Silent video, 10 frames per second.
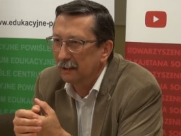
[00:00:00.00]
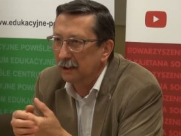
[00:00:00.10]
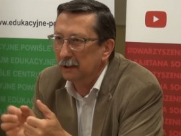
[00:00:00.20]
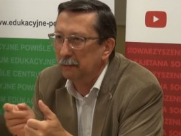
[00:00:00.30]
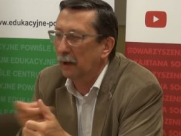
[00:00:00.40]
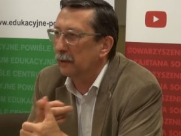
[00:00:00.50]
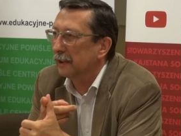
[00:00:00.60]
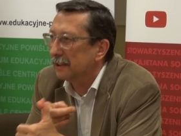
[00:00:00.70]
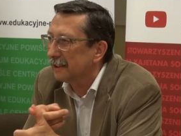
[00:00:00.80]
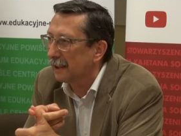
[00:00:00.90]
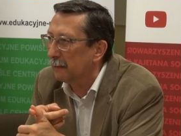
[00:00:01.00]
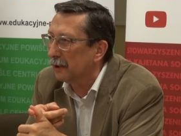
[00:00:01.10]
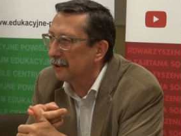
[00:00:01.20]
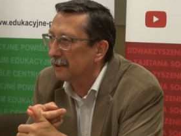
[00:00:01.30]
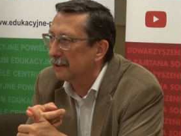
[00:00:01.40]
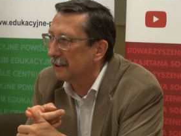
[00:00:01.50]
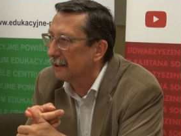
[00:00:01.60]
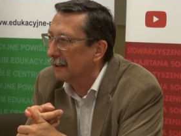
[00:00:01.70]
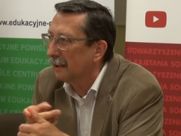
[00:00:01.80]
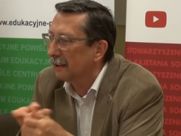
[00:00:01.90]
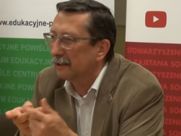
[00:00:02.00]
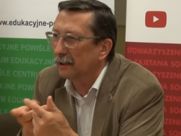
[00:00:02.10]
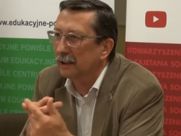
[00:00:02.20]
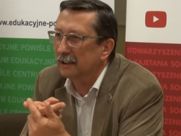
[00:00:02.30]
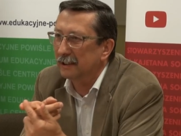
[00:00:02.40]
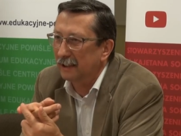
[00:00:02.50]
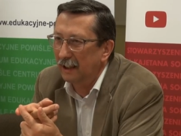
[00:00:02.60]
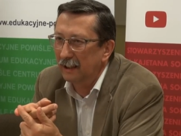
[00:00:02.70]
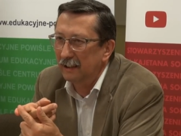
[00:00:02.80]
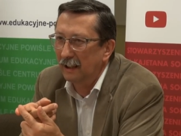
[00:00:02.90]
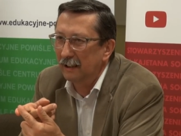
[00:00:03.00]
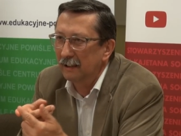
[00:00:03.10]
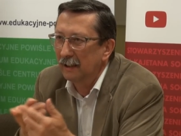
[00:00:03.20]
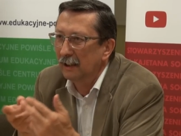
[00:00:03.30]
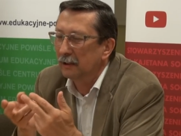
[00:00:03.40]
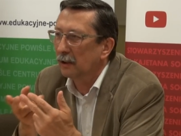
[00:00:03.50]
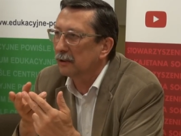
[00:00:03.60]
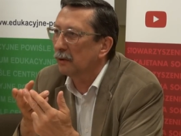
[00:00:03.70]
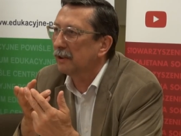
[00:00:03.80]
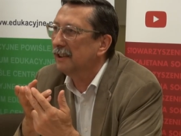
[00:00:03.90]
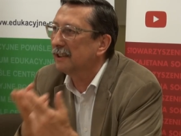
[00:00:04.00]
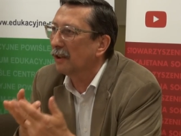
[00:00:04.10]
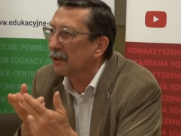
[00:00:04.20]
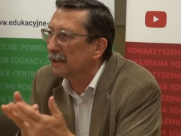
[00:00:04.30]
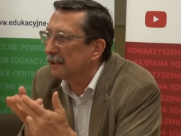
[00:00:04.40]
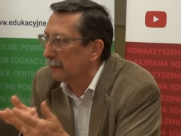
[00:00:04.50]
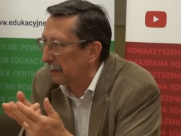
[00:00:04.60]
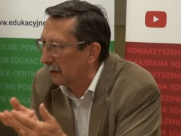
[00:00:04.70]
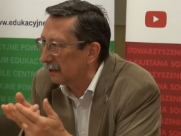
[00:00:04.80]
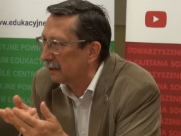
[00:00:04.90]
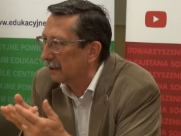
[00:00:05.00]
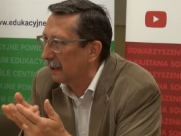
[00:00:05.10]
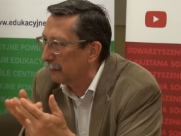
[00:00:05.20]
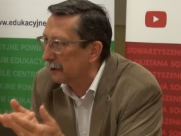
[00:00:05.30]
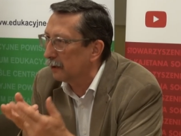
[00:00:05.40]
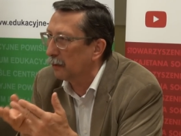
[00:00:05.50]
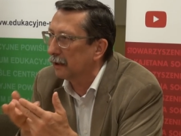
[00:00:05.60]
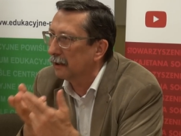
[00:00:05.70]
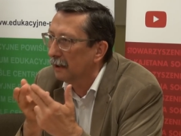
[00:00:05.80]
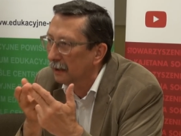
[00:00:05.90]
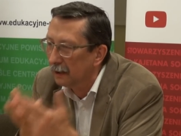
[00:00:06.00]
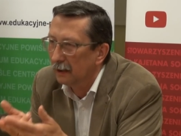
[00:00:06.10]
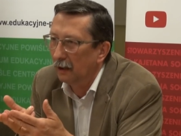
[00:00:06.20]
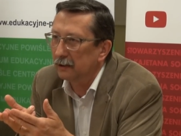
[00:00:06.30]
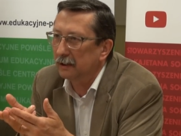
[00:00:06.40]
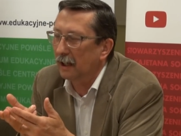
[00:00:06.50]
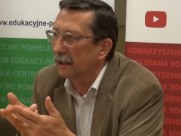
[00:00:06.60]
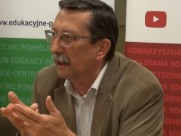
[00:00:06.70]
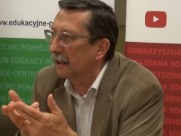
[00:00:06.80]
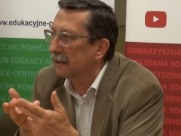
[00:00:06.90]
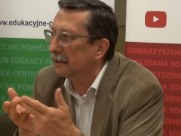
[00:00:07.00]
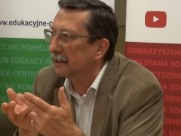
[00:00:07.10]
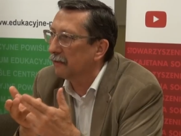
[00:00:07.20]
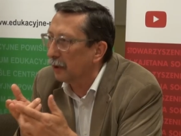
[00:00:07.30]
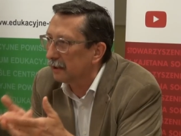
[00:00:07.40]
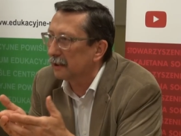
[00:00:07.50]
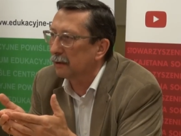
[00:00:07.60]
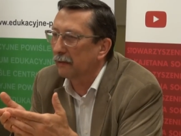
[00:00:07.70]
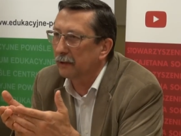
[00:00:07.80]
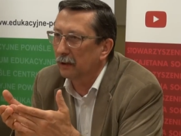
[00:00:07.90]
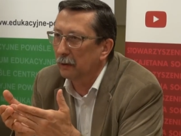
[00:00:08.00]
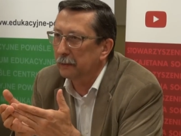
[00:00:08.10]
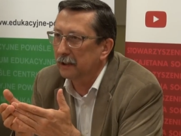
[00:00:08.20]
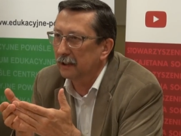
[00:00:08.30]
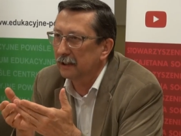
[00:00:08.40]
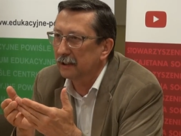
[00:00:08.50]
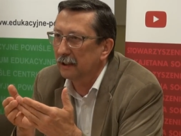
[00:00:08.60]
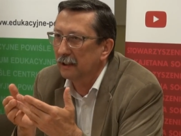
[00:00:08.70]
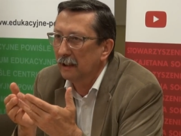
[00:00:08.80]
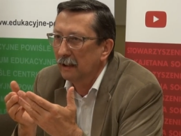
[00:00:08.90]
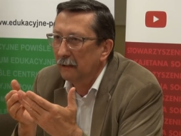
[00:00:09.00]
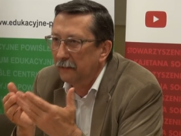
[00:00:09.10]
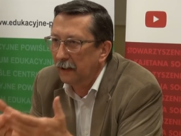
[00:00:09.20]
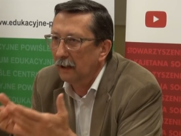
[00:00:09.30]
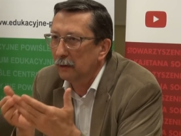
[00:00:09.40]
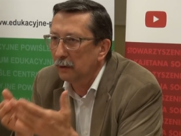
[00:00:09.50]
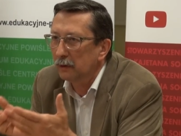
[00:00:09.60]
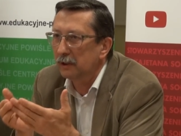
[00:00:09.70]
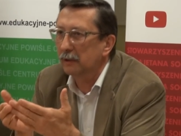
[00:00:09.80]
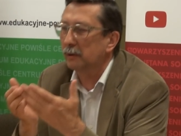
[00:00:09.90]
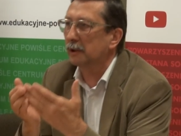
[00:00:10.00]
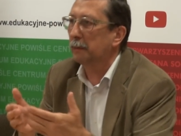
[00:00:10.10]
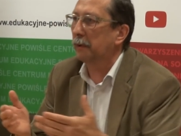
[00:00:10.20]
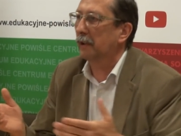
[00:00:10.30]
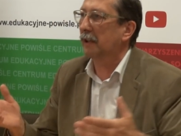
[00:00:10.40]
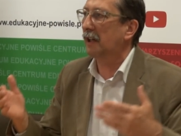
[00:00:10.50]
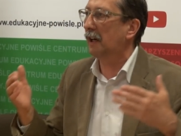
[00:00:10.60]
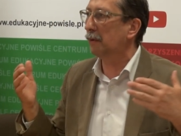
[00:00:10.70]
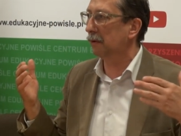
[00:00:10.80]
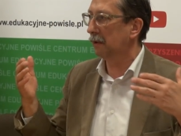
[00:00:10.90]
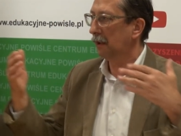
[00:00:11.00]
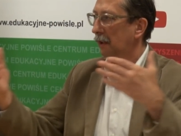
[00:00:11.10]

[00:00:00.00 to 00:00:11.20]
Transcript: To jest Maurycy Zamojski, to jest Sejda, to są historycy polscy, na przykład Oskar Halecki, Władysław Konopczyński, wielu ludzi, którzy pojechało